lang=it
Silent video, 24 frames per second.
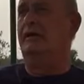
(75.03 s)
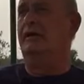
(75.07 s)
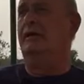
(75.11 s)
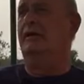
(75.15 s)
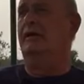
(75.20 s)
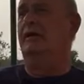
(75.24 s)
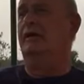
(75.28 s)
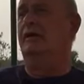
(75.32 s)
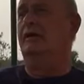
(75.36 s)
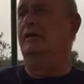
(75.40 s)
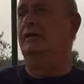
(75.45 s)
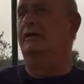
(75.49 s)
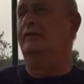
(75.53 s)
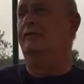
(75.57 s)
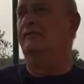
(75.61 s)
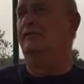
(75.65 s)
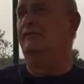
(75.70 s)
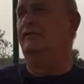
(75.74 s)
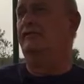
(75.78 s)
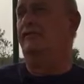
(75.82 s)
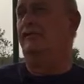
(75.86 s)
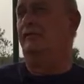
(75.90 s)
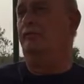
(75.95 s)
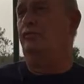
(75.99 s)
eh,
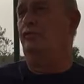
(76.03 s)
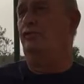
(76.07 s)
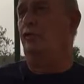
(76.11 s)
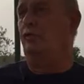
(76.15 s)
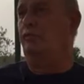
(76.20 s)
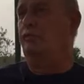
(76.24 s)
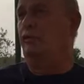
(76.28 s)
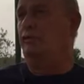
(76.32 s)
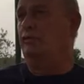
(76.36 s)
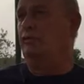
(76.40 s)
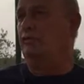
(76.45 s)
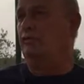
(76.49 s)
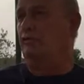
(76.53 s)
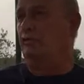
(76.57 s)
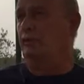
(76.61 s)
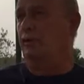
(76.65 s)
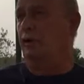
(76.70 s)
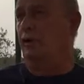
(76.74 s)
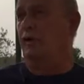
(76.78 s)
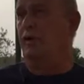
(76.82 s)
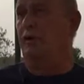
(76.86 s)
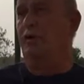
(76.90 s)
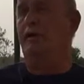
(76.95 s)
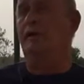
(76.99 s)
fosse più
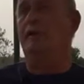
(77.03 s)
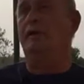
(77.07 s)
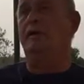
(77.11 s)
opportuno